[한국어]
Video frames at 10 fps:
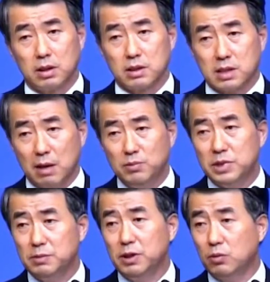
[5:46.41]

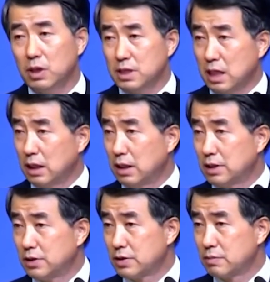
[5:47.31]
30일 동안 장례를
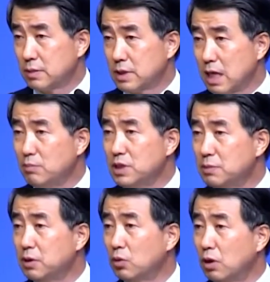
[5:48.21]
치렀습니다.
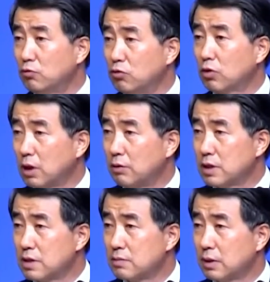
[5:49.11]
30일 동안 울었다고
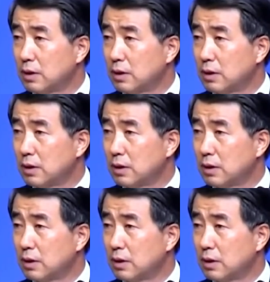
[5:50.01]
그랬습니다.